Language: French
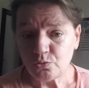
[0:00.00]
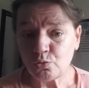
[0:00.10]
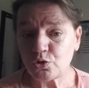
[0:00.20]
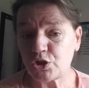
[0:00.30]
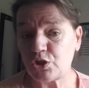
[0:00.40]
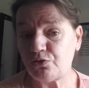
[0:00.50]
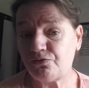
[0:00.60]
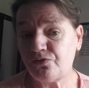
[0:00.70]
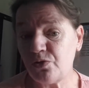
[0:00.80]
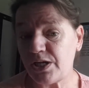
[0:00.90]
Donc je
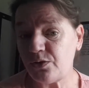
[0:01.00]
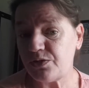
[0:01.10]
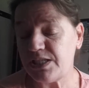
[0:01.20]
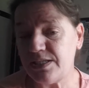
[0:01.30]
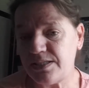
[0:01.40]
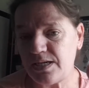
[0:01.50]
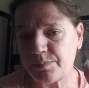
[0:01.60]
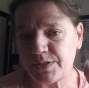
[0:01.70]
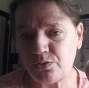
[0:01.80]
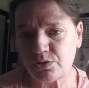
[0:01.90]
voulais utiliser
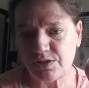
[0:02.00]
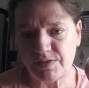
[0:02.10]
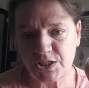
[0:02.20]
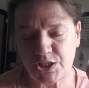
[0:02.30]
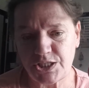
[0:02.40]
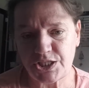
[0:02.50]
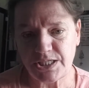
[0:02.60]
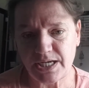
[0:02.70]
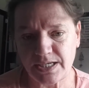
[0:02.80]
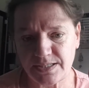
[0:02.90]
la peinture que j'avais achetée
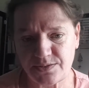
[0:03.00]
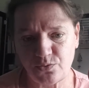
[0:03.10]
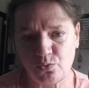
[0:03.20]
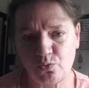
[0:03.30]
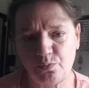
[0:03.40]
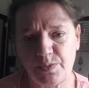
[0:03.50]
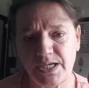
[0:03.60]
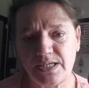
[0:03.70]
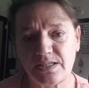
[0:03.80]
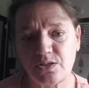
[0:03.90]
chez Action,
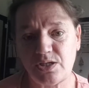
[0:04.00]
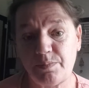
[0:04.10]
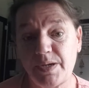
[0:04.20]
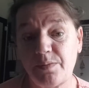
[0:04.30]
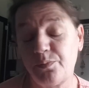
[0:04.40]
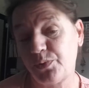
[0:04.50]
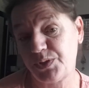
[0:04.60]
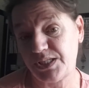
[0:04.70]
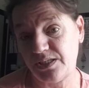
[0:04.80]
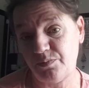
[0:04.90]
mais ce n'est pas
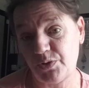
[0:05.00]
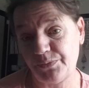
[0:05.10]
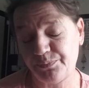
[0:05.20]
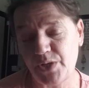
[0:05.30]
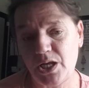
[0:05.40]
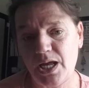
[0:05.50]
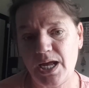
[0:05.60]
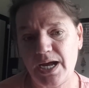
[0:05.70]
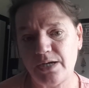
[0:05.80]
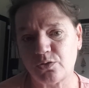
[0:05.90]
possible.
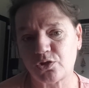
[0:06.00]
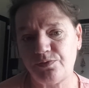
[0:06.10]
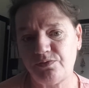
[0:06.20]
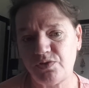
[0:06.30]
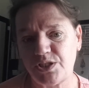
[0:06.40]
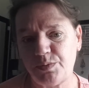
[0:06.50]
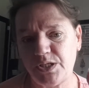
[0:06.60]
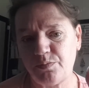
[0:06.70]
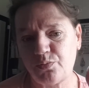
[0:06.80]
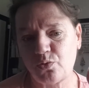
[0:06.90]
Alors, je vais vous
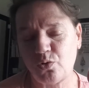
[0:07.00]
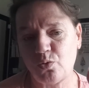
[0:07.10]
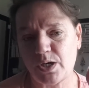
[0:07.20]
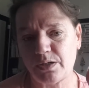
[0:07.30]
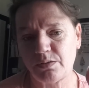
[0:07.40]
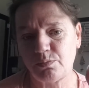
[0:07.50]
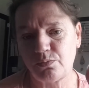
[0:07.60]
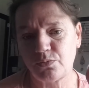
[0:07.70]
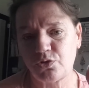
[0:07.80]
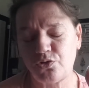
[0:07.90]
expliquer pourquoi.
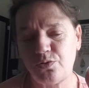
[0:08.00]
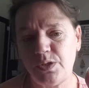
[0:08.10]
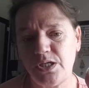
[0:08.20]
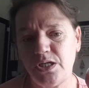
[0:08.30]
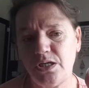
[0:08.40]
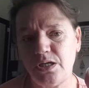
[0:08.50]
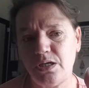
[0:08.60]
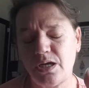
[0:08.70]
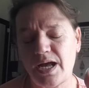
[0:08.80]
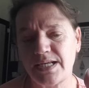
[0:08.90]
Je
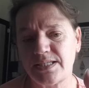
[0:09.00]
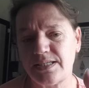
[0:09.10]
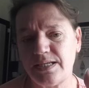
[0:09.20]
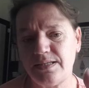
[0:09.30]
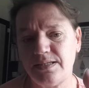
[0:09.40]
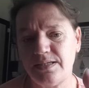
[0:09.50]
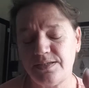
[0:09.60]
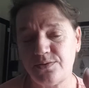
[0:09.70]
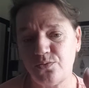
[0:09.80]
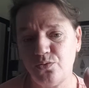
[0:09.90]
suis assez
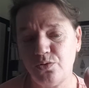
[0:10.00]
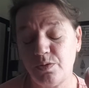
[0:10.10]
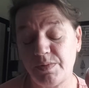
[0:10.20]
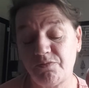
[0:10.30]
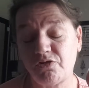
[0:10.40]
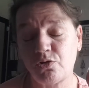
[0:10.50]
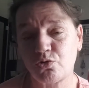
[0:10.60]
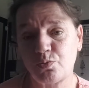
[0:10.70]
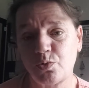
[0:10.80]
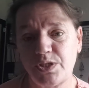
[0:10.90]
déçue, et même
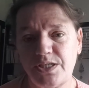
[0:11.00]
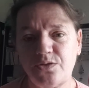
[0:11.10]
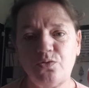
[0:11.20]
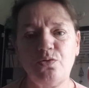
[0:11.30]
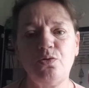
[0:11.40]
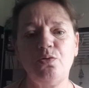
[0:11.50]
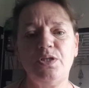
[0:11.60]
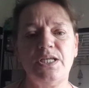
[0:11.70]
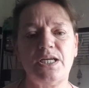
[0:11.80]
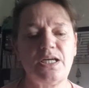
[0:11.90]
franchement déçue
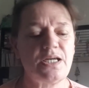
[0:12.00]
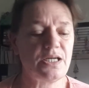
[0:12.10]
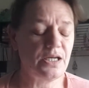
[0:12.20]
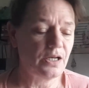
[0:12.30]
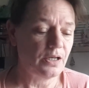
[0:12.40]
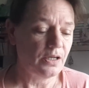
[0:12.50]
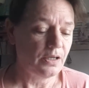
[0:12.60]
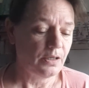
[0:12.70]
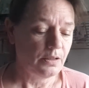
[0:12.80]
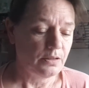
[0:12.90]
des
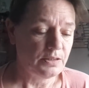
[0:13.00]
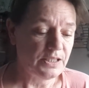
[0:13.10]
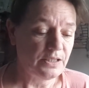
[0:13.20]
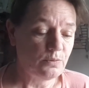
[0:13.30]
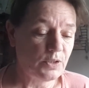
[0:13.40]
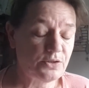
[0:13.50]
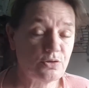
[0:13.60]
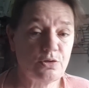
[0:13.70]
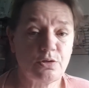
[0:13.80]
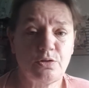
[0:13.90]
des
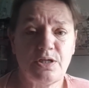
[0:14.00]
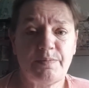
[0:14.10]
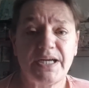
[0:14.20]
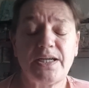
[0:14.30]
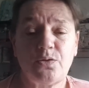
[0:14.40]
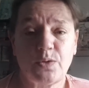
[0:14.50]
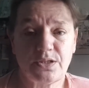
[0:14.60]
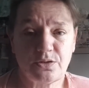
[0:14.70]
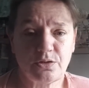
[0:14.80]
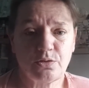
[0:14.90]
water, des market
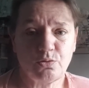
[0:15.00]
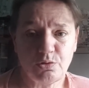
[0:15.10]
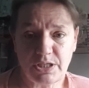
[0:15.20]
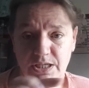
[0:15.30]
water, donc